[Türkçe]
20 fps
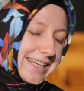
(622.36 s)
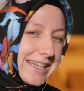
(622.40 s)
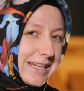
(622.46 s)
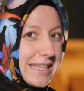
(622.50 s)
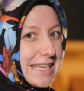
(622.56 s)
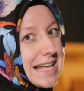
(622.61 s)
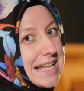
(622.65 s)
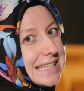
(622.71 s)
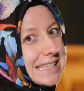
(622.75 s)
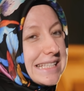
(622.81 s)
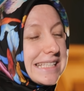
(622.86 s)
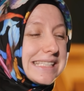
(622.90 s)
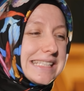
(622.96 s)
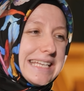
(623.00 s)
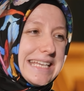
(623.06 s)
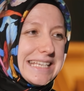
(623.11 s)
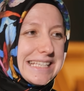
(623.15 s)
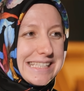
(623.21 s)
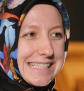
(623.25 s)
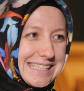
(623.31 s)
yalnız
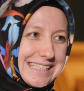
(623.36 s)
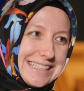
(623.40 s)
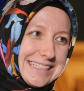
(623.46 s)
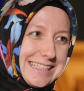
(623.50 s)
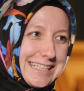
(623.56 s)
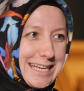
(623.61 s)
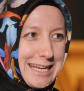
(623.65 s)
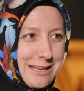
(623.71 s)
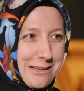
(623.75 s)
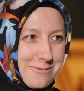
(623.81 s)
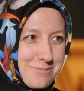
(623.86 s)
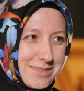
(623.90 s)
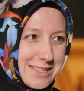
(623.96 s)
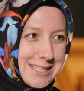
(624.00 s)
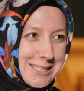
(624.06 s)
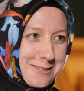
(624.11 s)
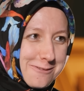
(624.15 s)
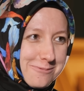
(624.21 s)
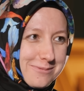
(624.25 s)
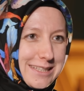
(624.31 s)
değilsin diyelim
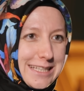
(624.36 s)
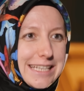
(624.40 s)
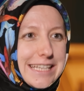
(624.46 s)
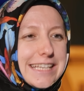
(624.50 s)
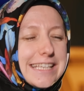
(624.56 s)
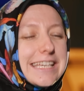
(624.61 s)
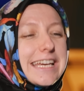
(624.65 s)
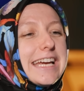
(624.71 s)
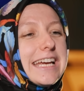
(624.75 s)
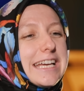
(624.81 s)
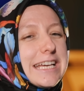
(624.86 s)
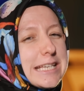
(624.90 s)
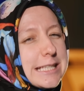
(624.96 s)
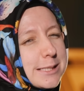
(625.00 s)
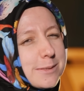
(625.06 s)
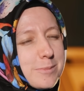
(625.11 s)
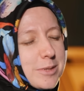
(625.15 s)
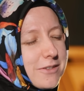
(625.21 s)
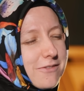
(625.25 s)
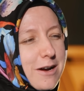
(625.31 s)
biz şimdilik.
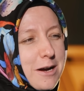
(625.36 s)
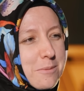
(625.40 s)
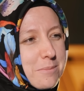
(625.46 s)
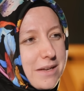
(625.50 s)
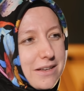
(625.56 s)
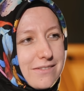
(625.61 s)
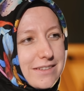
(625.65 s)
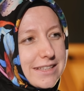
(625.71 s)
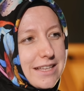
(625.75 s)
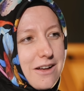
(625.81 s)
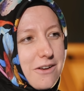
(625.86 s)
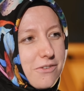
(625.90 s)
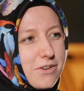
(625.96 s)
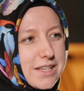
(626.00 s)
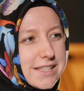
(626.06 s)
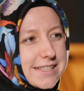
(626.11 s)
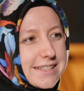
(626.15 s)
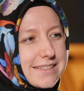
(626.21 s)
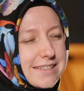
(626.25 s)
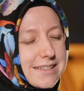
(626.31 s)
İsmini vermek ve daha
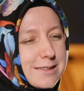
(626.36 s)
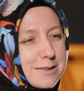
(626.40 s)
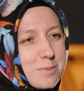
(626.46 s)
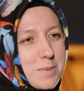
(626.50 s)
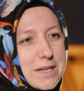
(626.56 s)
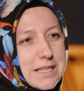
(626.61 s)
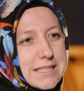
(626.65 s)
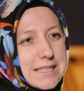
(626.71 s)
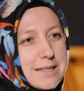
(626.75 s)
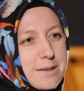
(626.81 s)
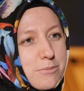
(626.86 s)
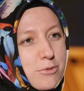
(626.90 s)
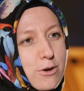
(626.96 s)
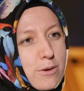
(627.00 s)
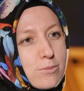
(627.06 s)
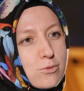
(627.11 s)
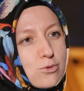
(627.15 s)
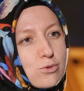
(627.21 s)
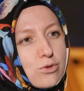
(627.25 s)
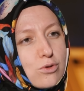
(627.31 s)
fazla tanıtmak
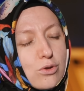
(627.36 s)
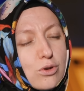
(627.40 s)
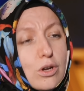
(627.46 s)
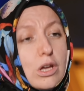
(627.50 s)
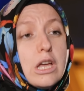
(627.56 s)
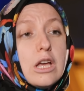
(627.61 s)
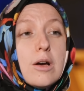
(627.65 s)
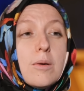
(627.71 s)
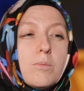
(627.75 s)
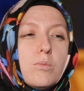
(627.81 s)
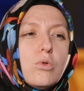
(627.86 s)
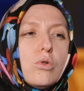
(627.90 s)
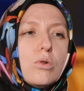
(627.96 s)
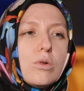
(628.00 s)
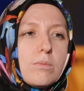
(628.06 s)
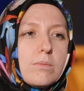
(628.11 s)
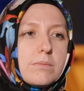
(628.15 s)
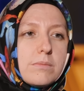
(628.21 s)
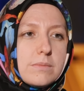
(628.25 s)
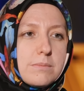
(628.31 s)
istemiyorum çünkü.
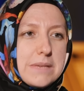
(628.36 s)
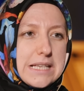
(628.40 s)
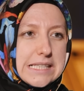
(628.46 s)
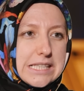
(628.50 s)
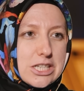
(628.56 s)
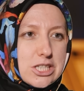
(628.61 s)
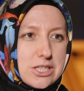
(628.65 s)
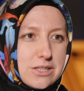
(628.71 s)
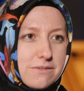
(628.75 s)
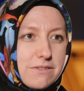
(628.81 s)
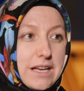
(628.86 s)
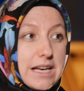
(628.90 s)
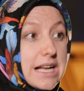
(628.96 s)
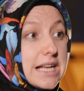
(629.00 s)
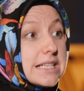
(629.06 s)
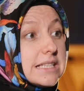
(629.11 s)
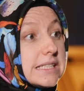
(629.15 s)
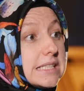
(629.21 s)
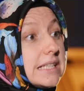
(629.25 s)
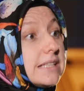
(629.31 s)
Bu mesajı
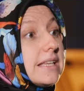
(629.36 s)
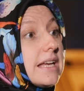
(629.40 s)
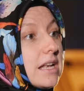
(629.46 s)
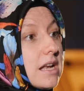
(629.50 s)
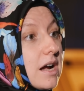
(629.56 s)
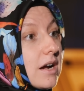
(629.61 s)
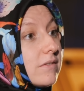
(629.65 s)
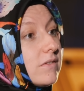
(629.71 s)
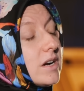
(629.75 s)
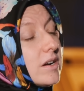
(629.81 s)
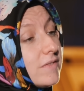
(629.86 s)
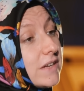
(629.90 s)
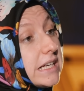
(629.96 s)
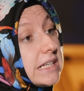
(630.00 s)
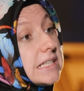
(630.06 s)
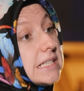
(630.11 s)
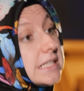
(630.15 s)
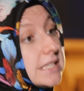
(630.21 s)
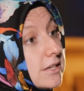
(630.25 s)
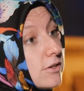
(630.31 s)
veren siteler var ve
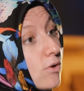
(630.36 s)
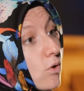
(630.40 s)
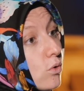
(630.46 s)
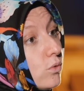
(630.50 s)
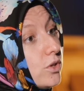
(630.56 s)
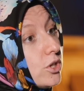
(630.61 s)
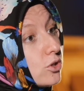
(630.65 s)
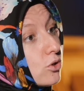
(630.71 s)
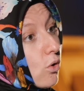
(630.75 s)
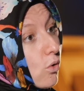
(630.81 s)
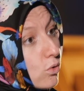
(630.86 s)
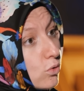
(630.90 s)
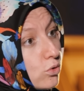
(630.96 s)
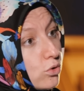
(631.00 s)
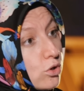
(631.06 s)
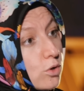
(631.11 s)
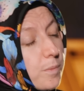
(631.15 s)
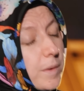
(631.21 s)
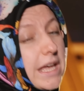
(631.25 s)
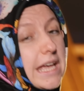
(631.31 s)
kızlar onları
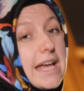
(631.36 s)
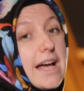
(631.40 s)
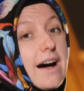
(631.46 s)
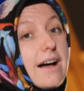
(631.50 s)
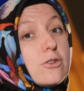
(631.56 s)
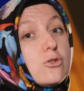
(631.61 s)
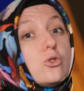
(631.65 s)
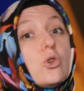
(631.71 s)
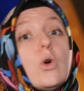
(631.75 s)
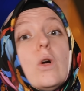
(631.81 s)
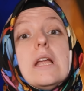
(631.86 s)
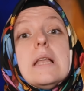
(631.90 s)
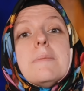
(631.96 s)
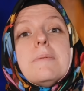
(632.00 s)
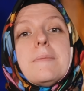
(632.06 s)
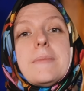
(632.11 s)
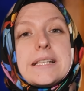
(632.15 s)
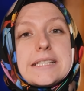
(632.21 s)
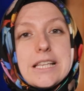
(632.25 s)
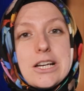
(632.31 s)
okuyup
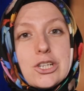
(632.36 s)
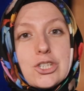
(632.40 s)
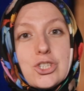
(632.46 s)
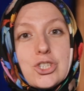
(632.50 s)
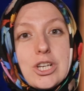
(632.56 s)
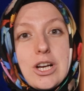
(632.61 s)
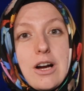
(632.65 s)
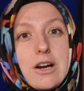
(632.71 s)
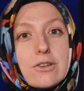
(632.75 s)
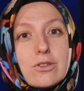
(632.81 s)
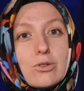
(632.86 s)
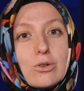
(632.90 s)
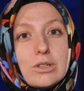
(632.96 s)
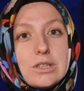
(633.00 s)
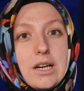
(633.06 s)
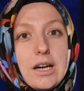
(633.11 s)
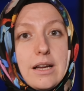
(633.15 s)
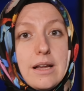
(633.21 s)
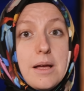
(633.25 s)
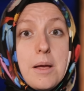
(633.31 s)
şöyle bir mesaj
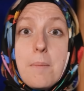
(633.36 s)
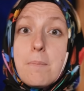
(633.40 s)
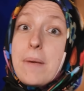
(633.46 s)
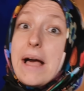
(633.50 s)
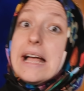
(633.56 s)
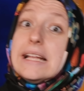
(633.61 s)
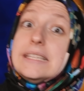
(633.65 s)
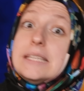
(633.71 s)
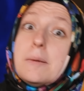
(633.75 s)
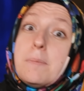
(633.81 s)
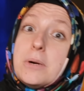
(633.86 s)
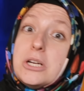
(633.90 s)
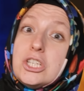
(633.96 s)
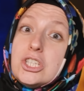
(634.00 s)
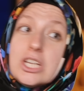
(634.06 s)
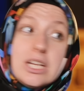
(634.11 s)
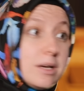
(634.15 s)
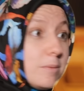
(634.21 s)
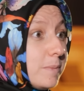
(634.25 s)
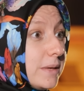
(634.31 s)
çıkartıyorlar. Ben de
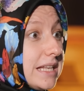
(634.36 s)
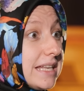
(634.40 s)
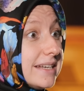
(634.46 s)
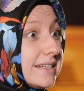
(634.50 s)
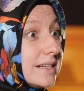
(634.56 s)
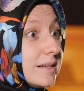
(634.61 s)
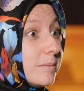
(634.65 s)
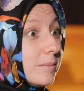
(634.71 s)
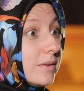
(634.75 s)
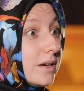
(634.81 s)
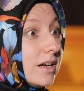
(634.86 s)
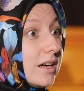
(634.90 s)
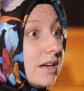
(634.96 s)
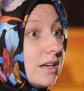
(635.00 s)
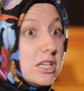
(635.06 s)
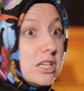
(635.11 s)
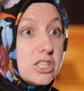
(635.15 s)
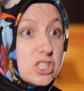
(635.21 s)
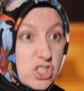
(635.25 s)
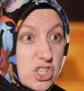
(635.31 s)
başarabilirim.
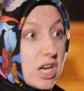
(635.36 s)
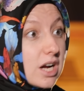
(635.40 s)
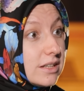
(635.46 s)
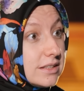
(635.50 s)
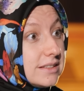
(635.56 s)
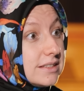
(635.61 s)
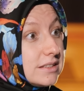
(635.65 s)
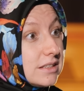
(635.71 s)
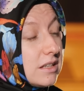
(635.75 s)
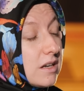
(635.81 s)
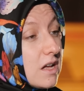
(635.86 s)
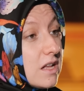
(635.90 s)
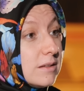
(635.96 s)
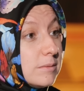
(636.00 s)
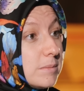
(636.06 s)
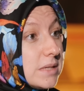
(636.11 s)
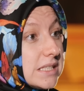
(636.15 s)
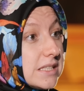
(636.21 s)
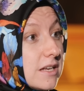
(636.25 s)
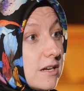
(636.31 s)
Çıkarttıkları
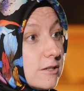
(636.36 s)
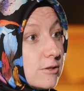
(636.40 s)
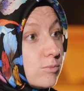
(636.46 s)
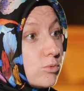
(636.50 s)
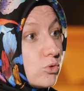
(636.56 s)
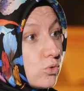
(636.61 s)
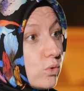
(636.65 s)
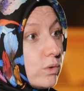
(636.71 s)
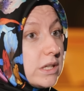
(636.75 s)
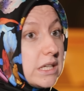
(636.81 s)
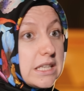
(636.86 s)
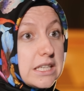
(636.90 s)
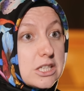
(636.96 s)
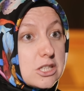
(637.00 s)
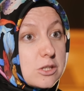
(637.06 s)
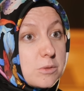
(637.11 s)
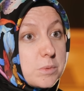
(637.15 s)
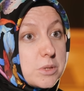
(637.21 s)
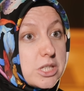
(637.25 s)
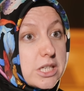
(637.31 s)
alt mesaj bu çok
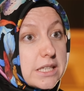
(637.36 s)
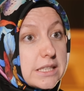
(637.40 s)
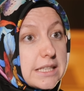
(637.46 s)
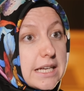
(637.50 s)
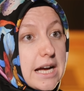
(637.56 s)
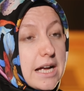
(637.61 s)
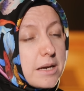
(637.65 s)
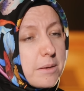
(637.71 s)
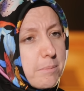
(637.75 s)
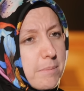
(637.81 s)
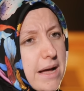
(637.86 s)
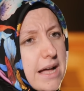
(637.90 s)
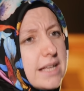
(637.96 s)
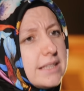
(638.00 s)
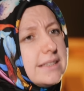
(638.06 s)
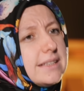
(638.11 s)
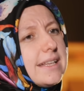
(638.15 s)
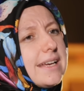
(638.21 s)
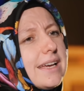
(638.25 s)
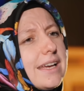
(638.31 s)
ilginç bir şekilde. Yani
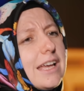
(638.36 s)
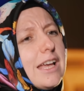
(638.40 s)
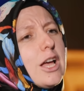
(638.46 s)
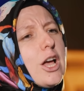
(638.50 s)
ben de